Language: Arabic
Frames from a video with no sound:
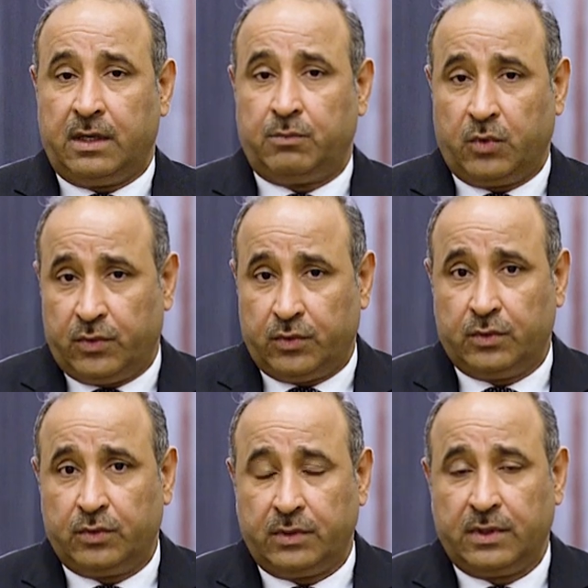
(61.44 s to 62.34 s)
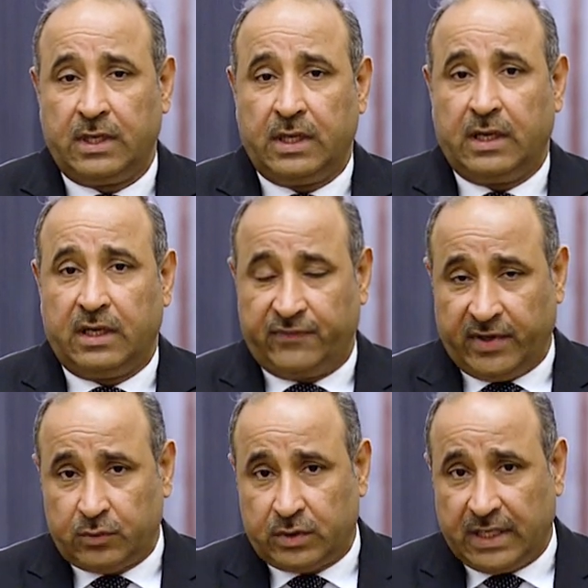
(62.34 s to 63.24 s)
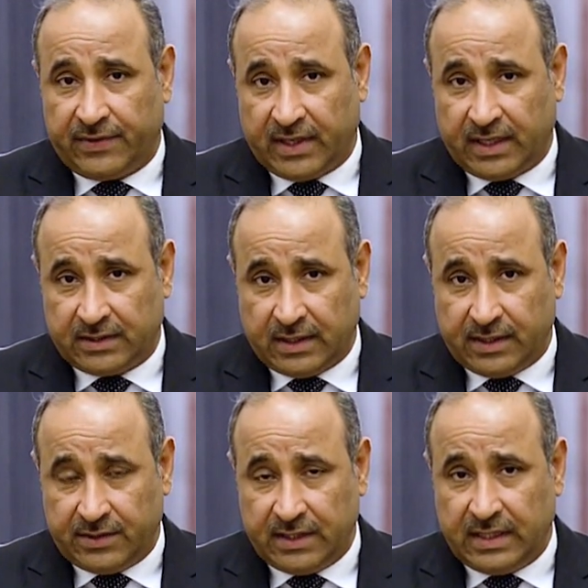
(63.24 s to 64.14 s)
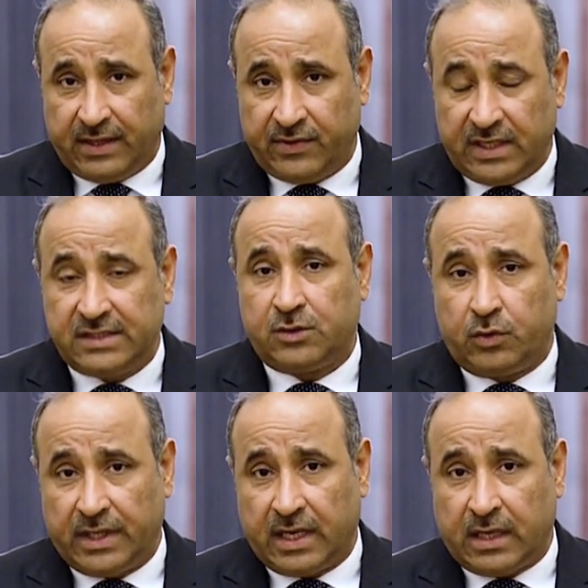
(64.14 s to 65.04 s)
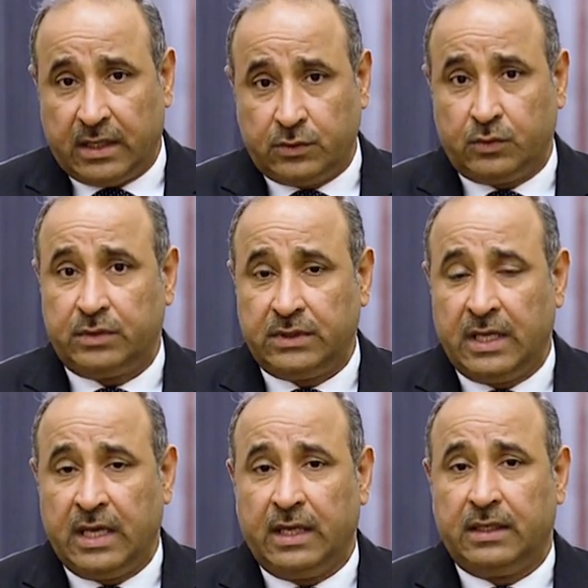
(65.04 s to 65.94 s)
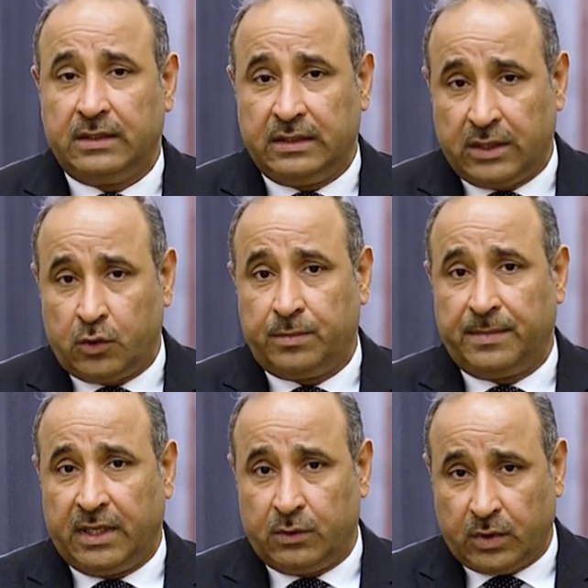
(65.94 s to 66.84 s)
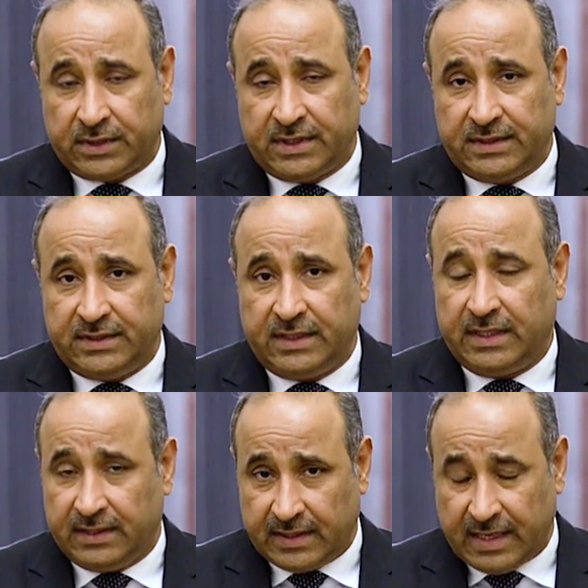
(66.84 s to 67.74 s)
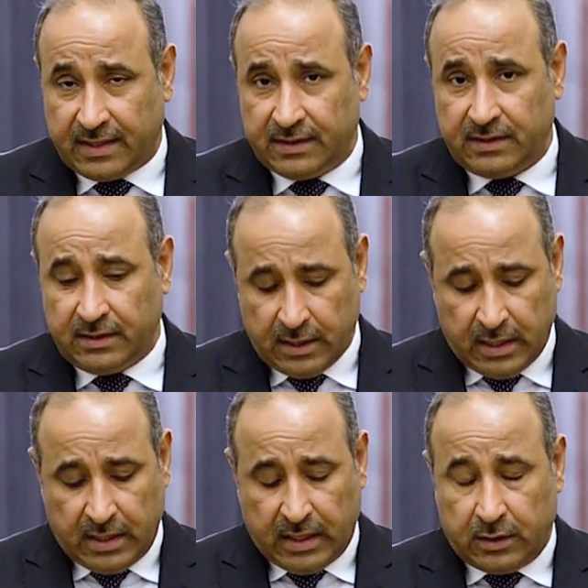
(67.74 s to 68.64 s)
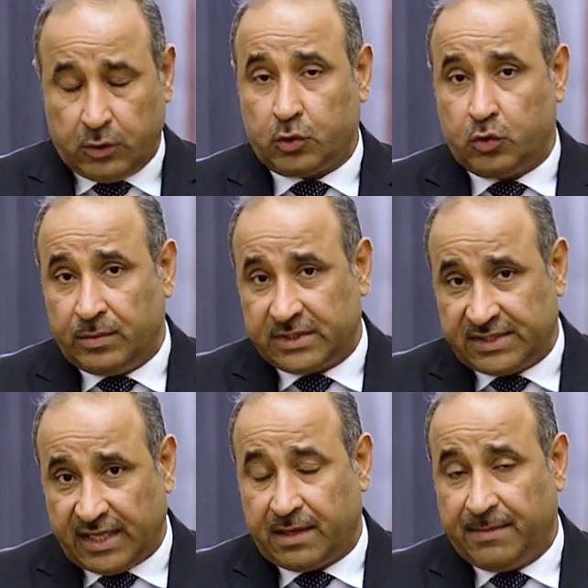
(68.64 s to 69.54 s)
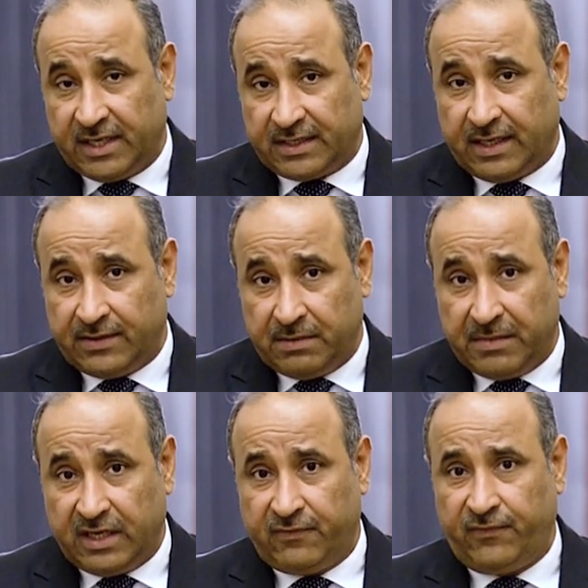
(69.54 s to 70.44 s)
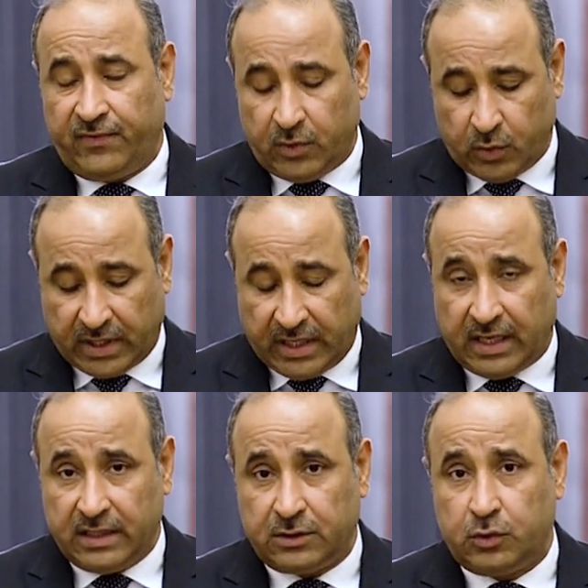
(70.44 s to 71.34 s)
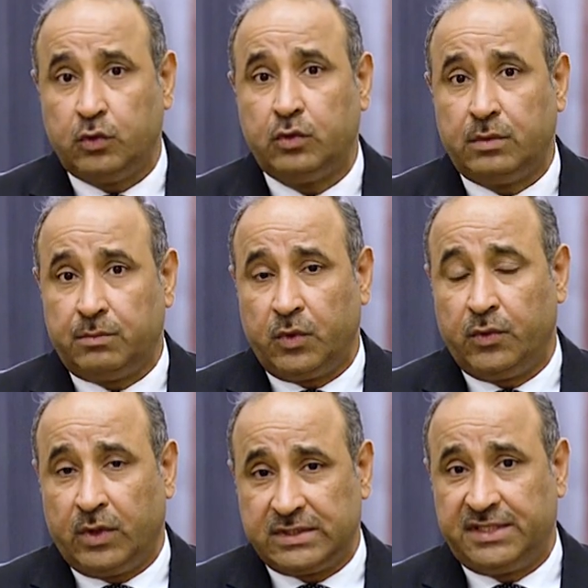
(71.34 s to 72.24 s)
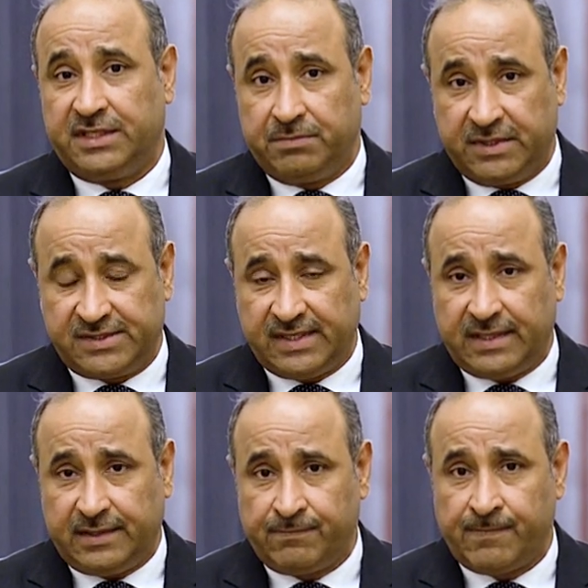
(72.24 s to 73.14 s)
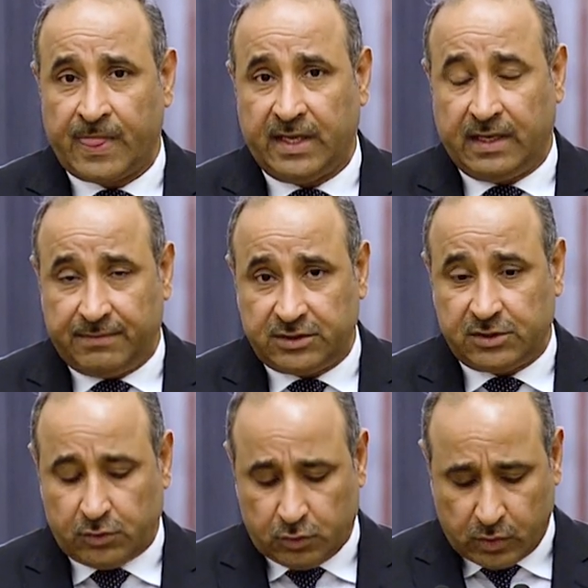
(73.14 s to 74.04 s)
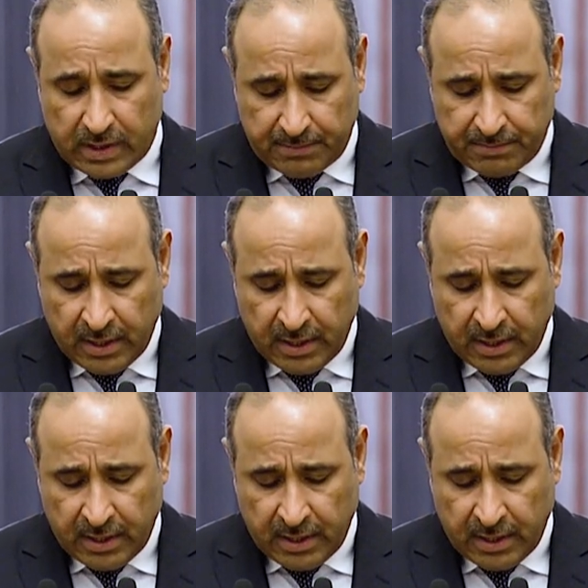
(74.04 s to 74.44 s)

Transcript: منذ 2003 حتى هذه اللحظه ليس هناك قانون لليوم الوطني العراقي الحكومه استكملت هذا الملف ورحلته منذ ازيد من سنه الى مجلس النواب